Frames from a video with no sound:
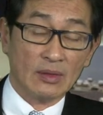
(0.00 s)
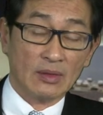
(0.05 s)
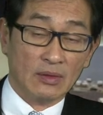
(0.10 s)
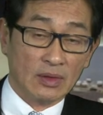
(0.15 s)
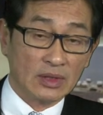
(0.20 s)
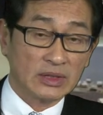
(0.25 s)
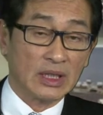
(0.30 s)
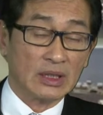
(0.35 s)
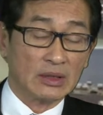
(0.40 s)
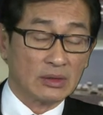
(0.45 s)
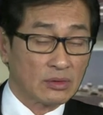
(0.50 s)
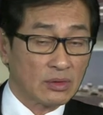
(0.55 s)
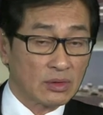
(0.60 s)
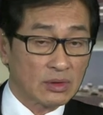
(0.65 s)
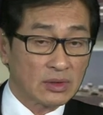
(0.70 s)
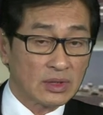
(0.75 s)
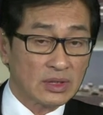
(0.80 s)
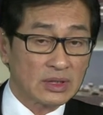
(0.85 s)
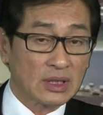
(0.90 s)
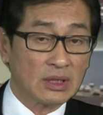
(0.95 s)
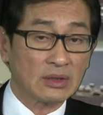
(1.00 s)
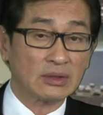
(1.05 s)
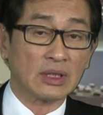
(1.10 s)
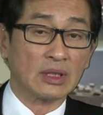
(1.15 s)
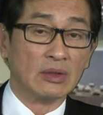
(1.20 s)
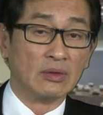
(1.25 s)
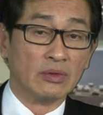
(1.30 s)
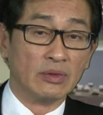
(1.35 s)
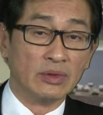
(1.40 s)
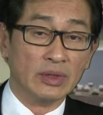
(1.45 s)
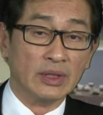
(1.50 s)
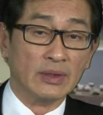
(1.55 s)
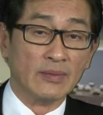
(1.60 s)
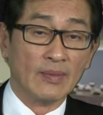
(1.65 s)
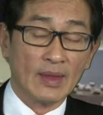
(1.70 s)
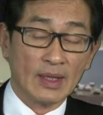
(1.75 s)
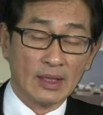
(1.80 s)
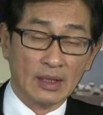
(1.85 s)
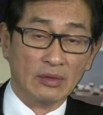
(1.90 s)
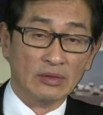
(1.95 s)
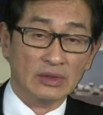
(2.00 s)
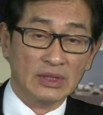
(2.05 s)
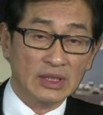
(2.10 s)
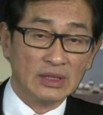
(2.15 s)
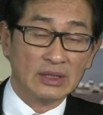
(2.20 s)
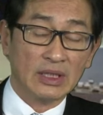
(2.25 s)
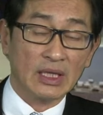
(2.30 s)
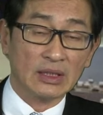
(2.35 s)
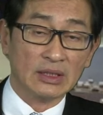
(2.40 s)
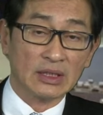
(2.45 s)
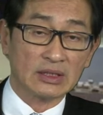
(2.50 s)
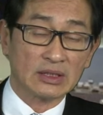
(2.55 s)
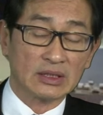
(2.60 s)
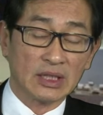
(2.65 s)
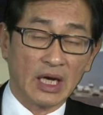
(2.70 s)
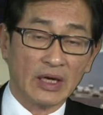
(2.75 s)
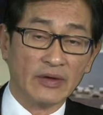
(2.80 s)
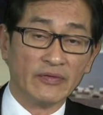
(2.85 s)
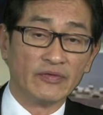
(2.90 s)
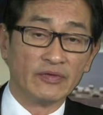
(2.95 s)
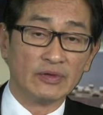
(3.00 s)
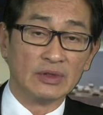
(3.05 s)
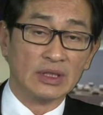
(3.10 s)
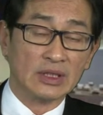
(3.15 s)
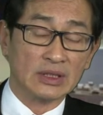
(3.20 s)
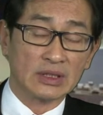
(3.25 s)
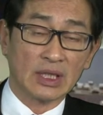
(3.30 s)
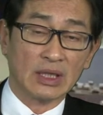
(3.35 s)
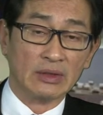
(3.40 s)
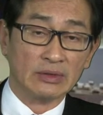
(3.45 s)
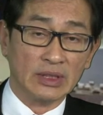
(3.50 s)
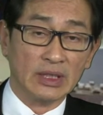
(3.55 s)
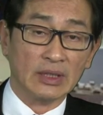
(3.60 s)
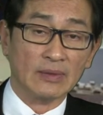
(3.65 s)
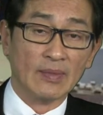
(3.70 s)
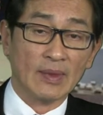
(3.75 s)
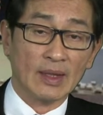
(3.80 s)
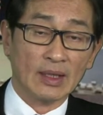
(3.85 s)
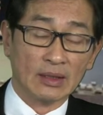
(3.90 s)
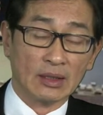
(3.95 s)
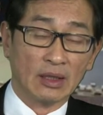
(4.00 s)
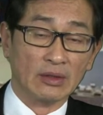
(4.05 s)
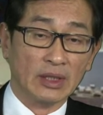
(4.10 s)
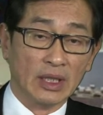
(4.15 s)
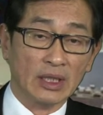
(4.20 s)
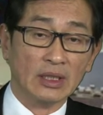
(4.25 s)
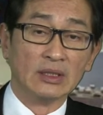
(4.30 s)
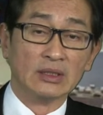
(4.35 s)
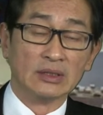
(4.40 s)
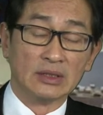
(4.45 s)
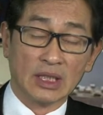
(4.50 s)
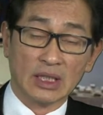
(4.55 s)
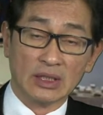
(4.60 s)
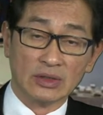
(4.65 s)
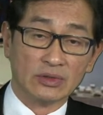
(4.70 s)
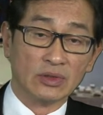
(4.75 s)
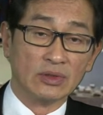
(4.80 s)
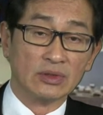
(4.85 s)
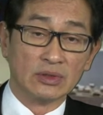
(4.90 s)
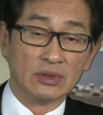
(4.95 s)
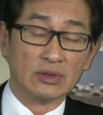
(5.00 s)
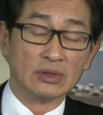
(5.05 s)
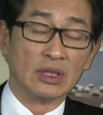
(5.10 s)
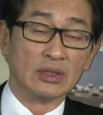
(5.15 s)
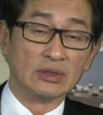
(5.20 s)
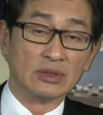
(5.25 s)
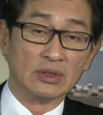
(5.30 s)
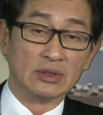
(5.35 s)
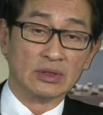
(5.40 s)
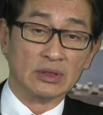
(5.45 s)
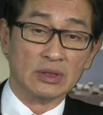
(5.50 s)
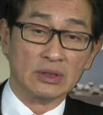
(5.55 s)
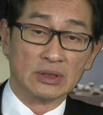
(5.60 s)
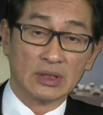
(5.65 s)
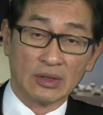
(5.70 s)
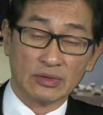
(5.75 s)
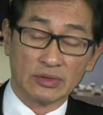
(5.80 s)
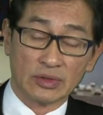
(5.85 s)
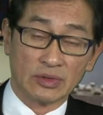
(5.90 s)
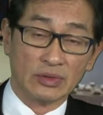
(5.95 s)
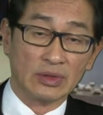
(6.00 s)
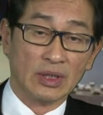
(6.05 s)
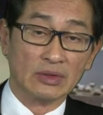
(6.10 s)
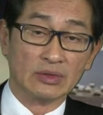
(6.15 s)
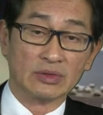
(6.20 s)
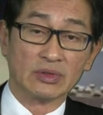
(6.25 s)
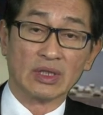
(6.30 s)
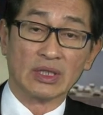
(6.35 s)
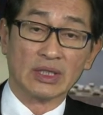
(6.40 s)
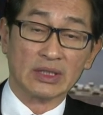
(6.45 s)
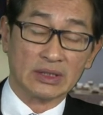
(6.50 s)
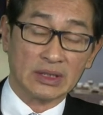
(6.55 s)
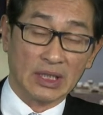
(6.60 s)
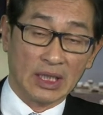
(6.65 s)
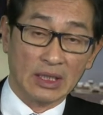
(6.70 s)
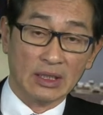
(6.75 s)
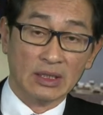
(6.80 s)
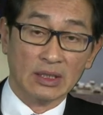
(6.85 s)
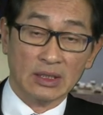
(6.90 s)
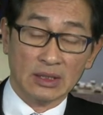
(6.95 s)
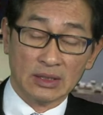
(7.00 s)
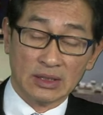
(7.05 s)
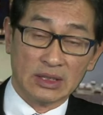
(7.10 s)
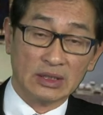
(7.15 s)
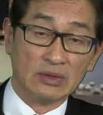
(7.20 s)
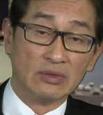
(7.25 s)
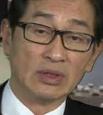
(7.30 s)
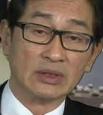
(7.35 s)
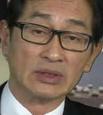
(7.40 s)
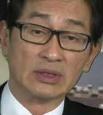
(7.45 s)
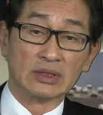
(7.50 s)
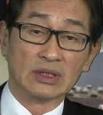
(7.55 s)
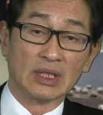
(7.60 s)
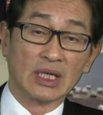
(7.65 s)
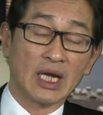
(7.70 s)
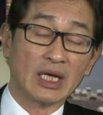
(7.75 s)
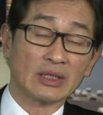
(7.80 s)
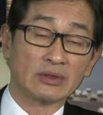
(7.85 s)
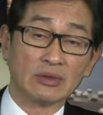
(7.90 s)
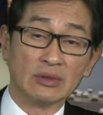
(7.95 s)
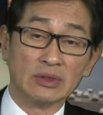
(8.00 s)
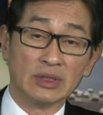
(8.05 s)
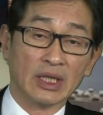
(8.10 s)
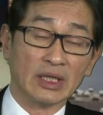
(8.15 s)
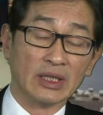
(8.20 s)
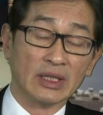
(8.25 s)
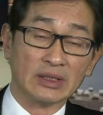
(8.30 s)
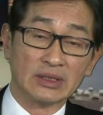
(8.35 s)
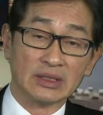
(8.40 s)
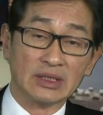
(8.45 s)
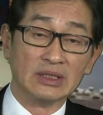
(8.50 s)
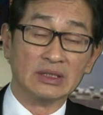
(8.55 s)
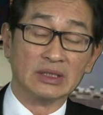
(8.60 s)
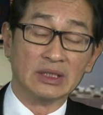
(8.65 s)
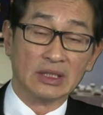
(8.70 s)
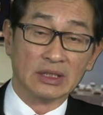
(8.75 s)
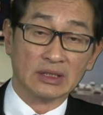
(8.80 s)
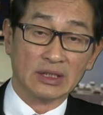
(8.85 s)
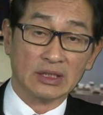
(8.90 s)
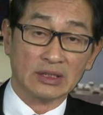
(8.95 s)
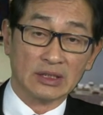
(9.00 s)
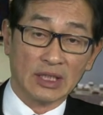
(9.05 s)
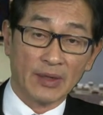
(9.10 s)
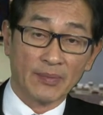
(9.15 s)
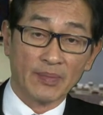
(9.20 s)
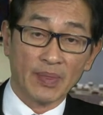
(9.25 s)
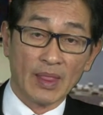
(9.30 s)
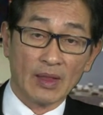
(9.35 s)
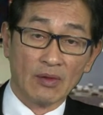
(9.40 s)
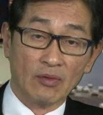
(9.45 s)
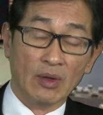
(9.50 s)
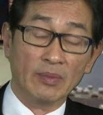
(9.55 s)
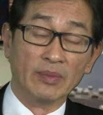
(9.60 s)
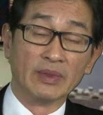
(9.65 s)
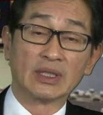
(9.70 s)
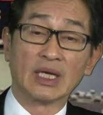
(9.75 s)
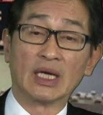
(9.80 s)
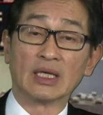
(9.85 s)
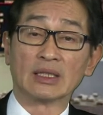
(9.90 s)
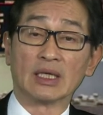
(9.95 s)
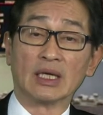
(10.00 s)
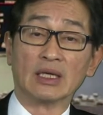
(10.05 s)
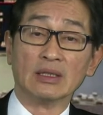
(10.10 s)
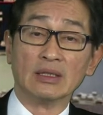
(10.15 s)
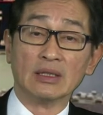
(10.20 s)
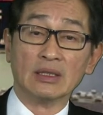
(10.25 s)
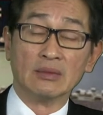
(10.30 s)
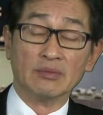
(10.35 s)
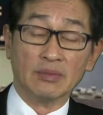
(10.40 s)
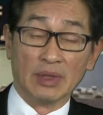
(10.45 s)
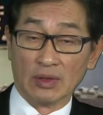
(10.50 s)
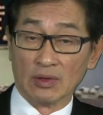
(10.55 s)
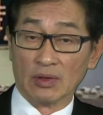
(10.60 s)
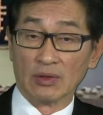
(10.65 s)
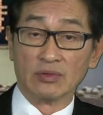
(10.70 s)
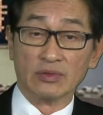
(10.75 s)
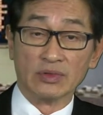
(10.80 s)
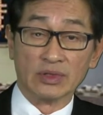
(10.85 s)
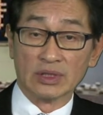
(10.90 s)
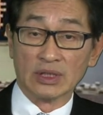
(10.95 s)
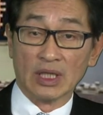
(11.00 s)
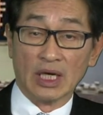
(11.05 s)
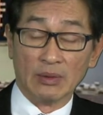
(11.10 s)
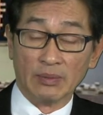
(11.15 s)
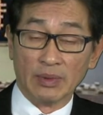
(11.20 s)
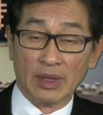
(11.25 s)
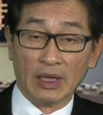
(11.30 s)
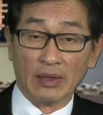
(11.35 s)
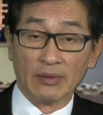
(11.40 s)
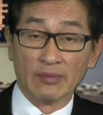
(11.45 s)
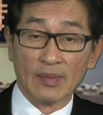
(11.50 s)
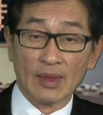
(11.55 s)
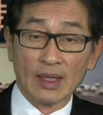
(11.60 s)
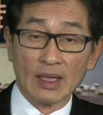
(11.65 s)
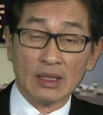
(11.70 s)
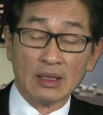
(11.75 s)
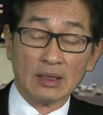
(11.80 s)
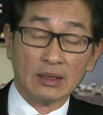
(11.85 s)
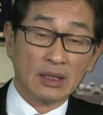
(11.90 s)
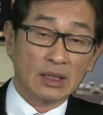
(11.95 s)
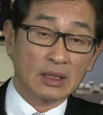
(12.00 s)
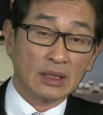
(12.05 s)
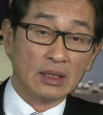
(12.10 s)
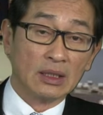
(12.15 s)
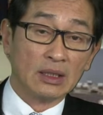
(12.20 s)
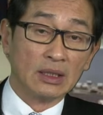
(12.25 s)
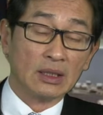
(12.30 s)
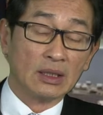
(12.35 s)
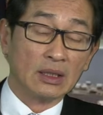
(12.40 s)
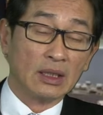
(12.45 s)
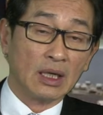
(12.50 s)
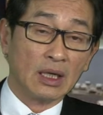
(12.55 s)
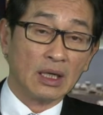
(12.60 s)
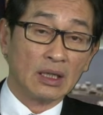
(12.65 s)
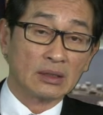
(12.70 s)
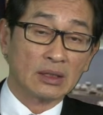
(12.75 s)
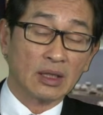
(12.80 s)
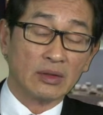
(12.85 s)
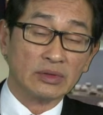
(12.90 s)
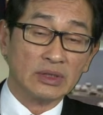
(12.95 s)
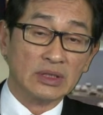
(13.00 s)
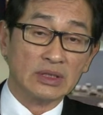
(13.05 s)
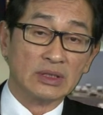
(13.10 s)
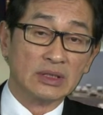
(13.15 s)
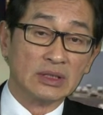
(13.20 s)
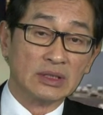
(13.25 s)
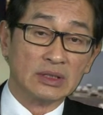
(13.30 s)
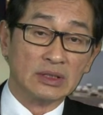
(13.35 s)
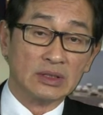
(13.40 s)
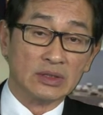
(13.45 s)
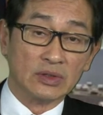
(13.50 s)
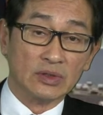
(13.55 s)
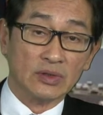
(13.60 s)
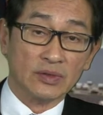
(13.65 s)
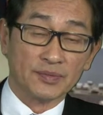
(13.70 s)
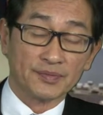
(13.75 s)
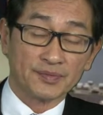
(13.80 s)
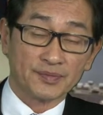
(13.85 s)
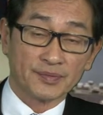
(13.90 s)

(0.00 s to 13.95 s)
我想多多少少会有一点的财富的效应。当然，这个最重要就是到最后赚了钱，希望就是拉动那个经济的增长。我们看看。美国股市好不好？那个呃道琼斯指数，